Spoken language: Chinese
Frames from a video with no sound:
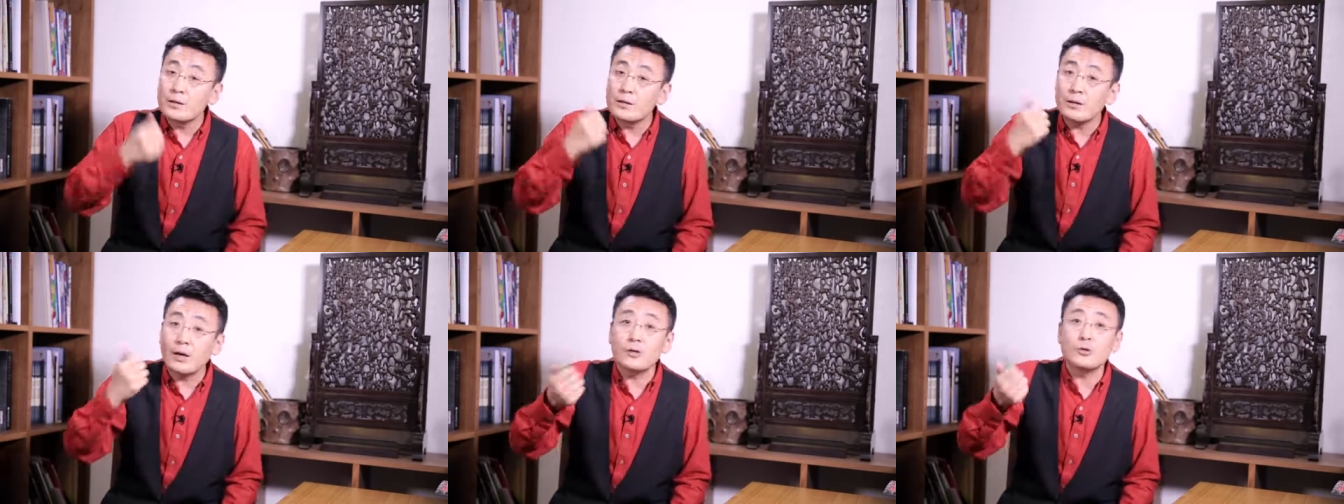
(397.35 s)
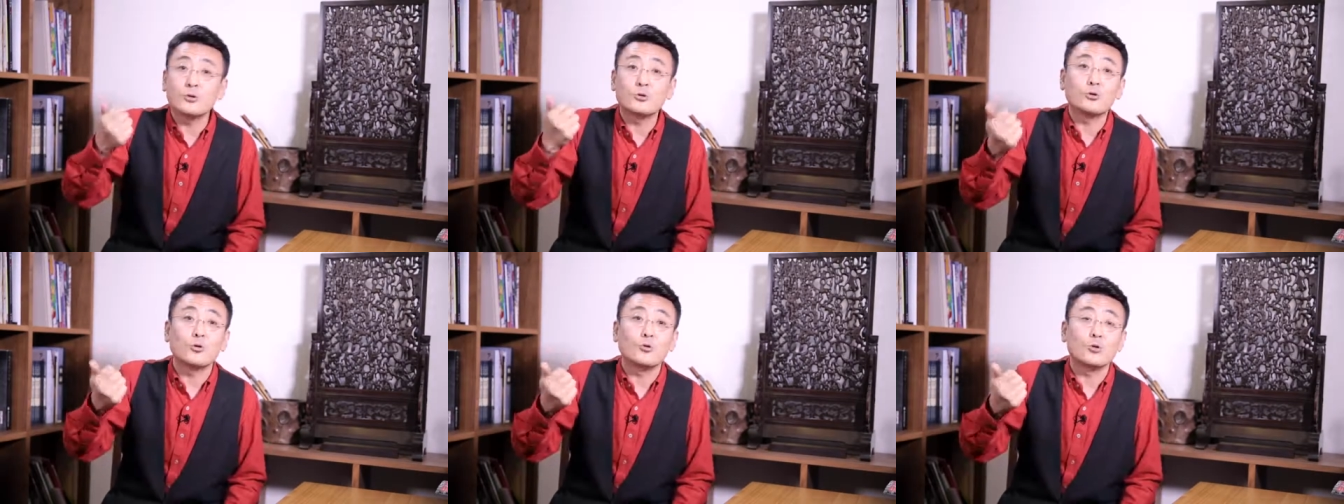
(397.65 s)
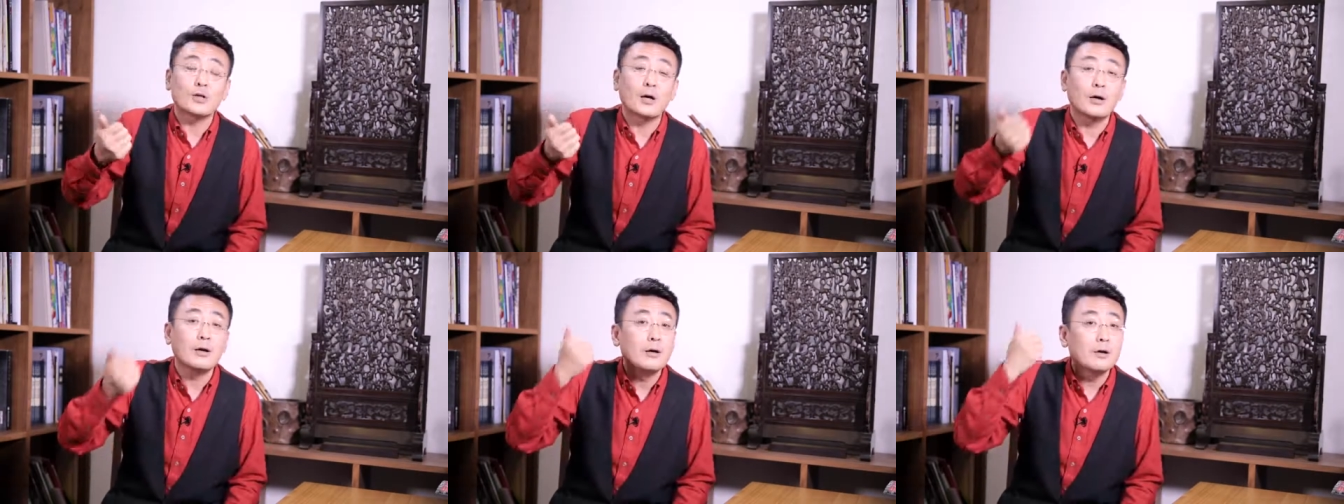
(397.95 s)
她就走
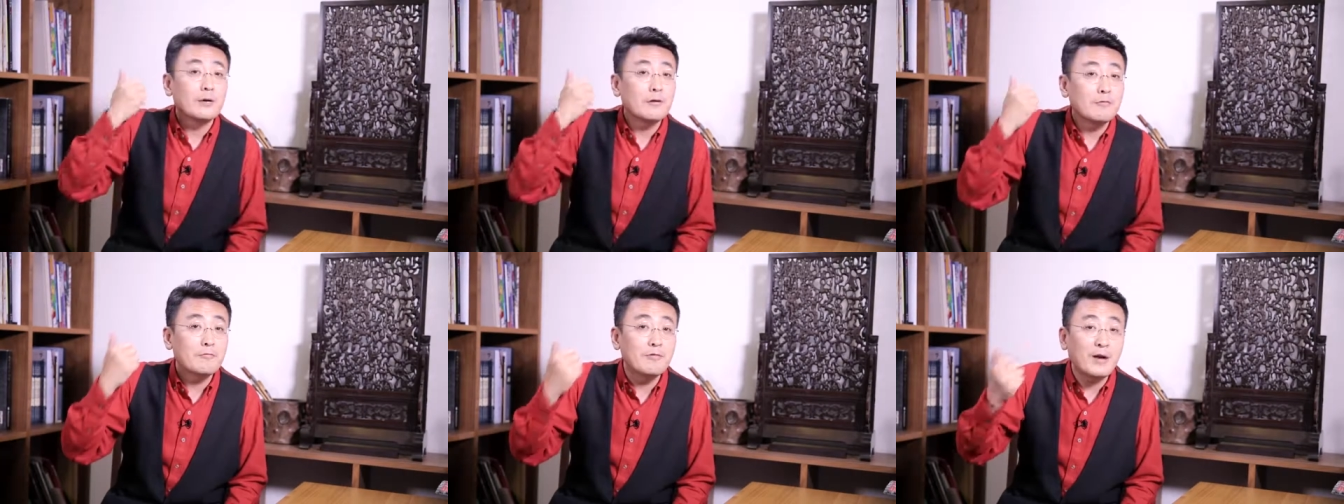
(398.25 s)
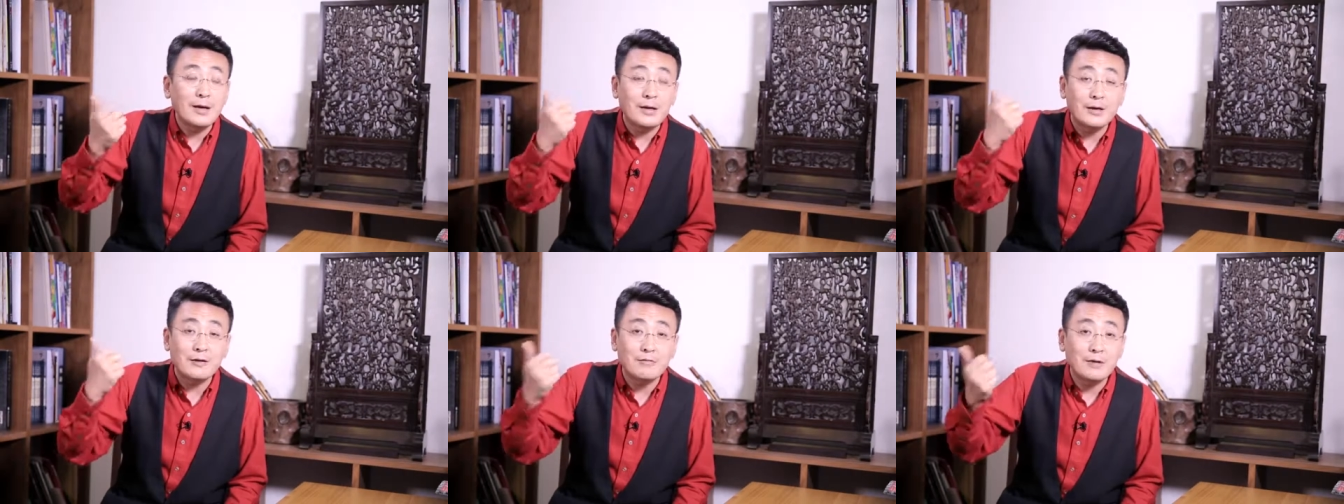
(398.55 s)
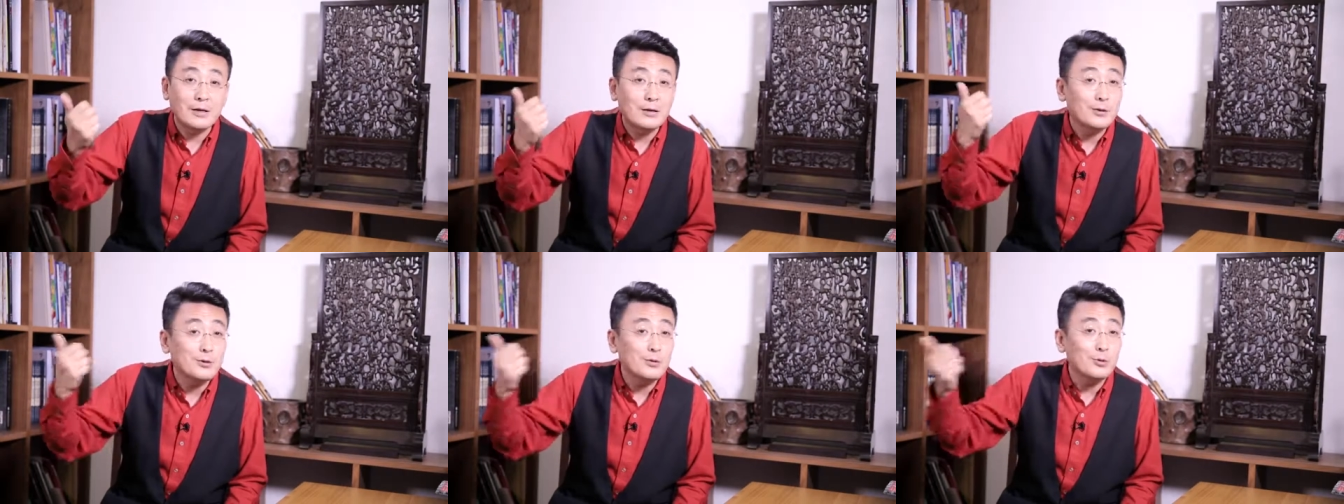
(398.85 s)
上外
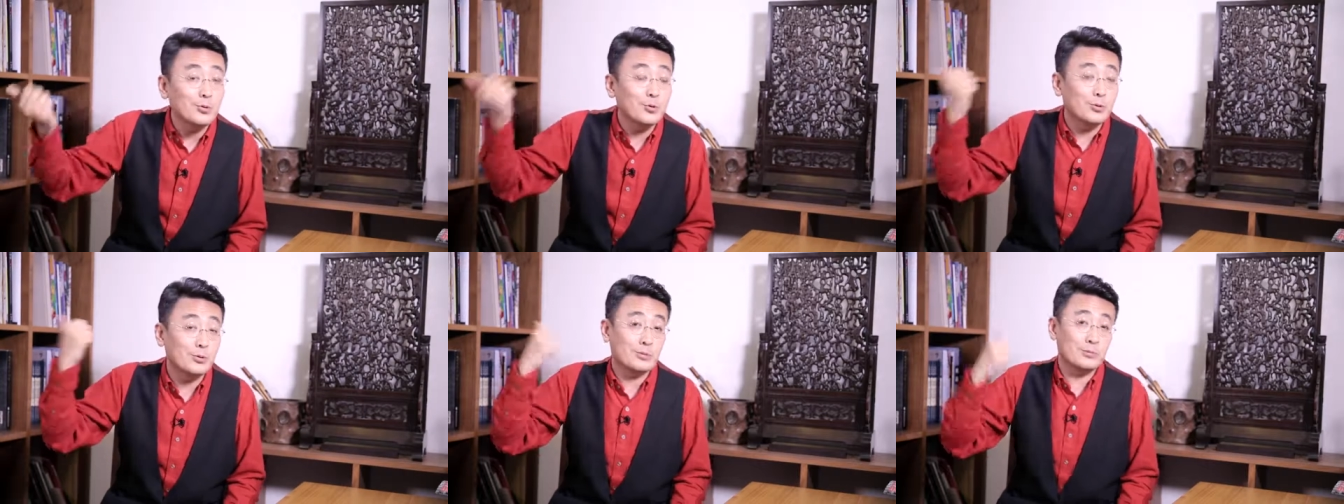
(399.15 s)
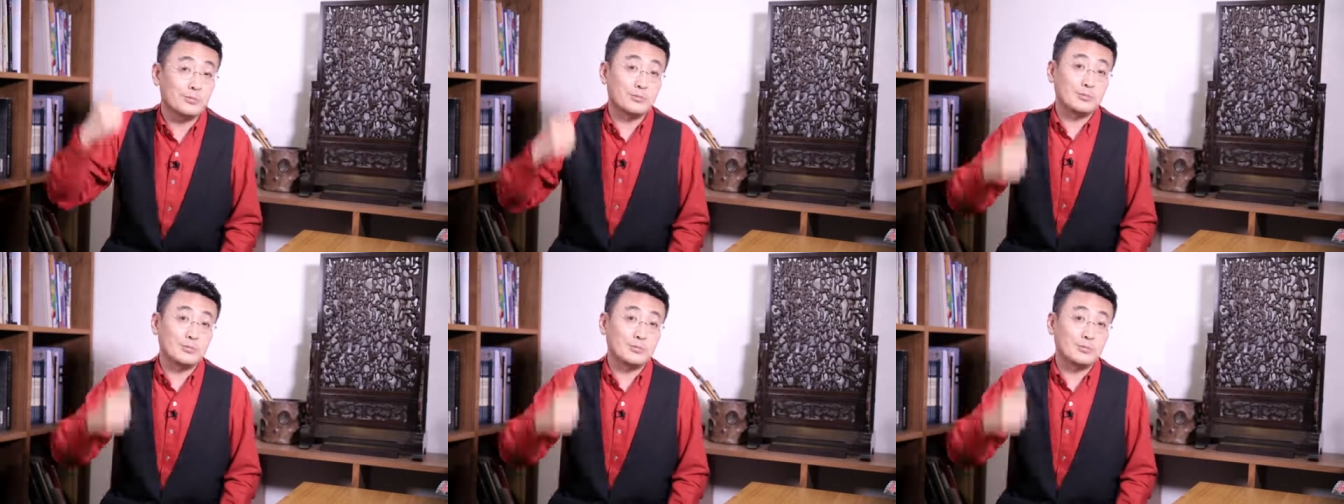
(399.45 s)
围女